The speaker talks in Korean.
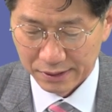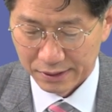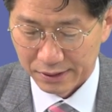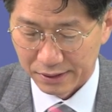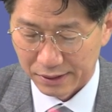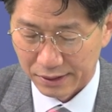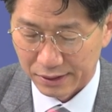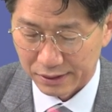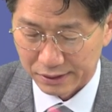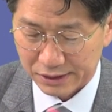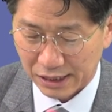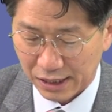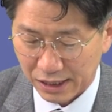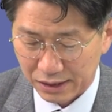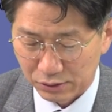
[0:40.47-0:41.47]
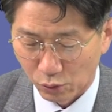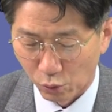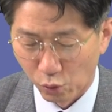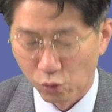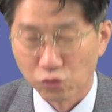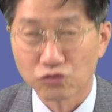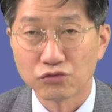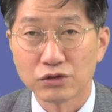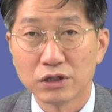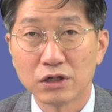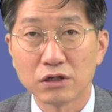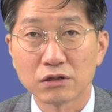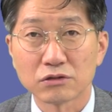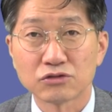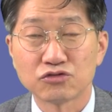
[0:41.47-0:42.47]
예, 장안 오
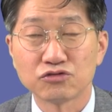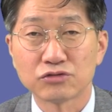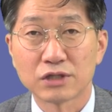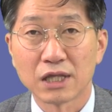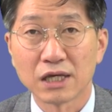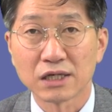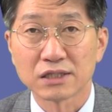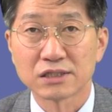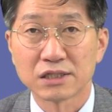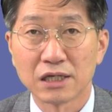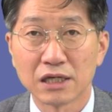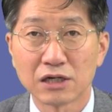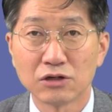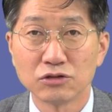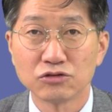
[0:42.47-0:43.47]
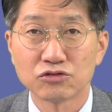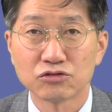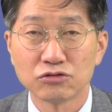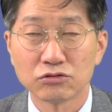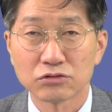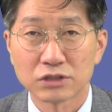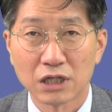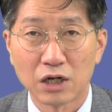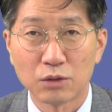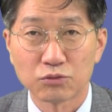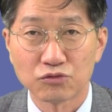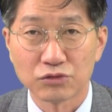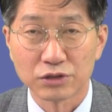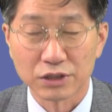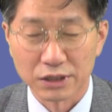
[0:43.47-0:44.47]
구역 주택 재건축
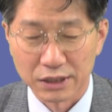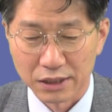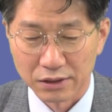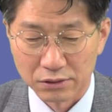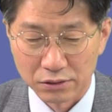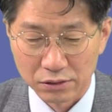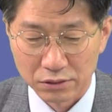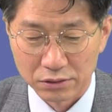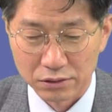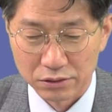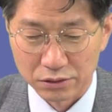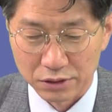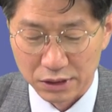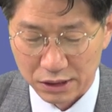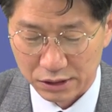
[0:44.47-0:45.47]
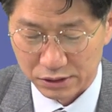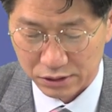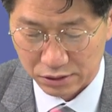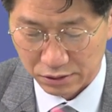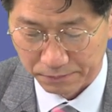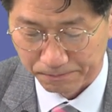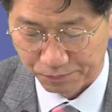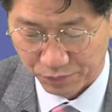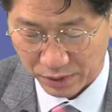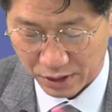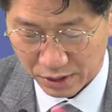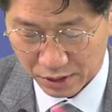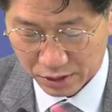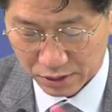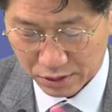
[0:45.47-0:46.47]
사업구역인데요. 여기가 지금
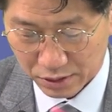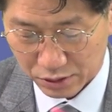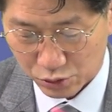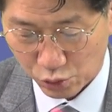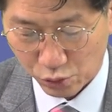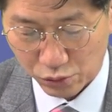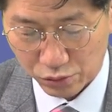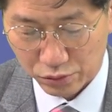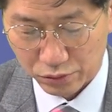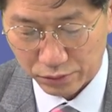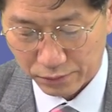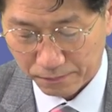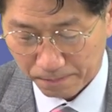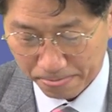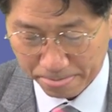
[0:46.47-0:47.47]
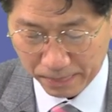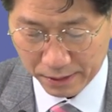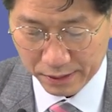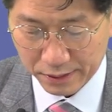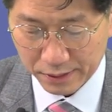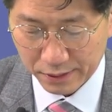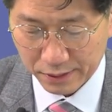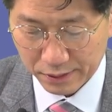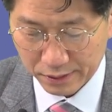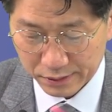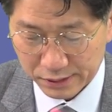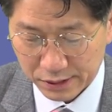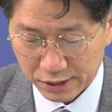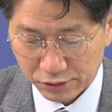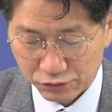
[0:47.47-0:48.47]
예, 총 예,
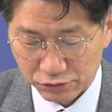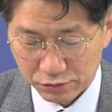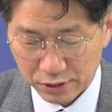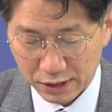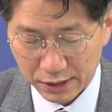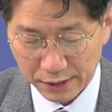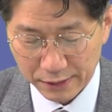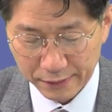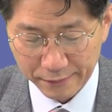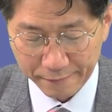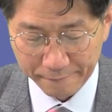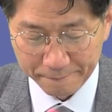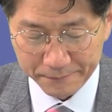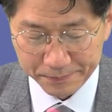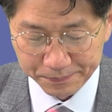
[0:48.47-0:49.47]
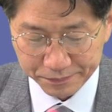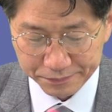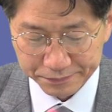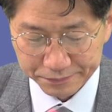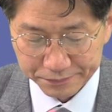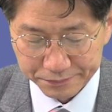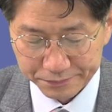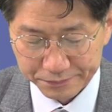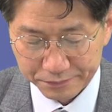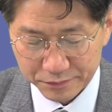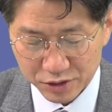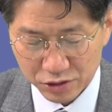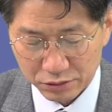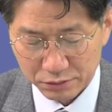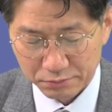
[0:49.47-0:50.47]
세대수가 음,
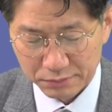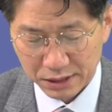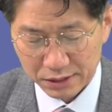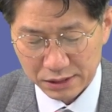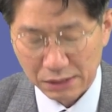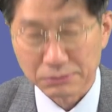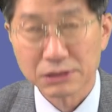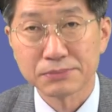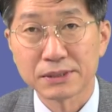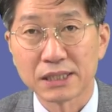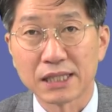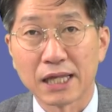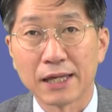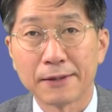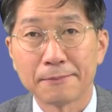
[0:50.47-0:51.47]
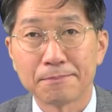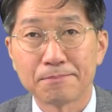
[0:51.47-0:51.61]
천백삼십 세대,